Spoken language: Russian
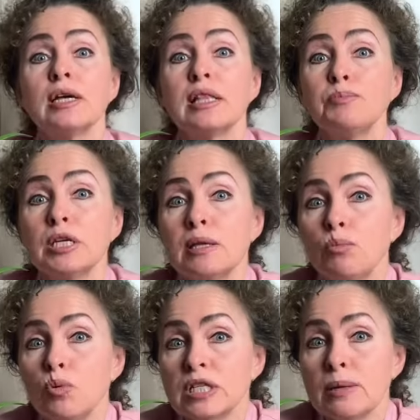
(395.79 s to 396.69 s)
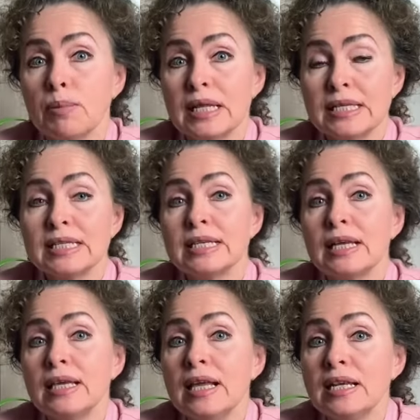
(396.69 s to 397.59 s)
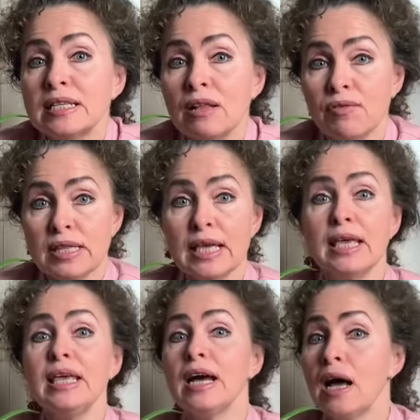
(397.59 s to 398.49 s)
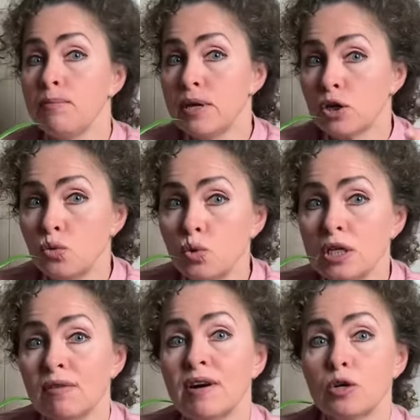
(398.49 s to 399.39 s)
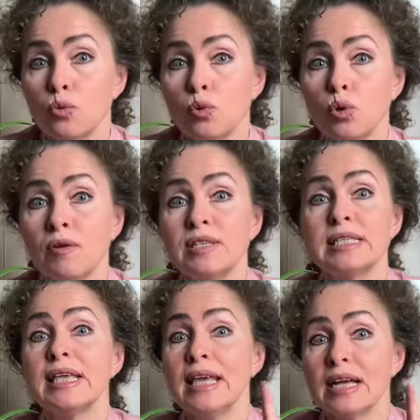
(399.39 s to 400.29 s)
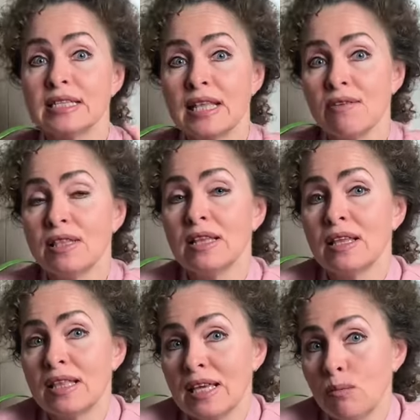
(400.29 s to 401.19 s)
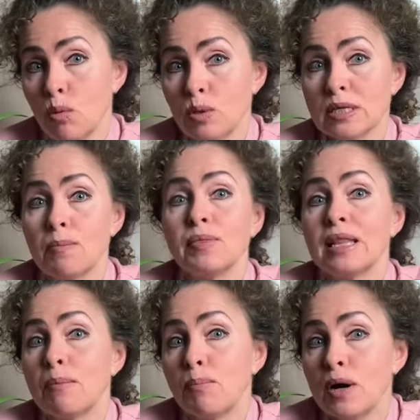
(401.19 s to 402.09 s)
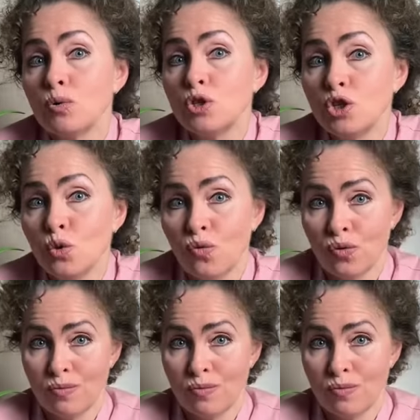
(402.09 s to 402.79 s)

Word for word: хлопчатобумажные полотенца или салфетки и обернуть их вокруг луковиц и оставить таким образом на пару часов.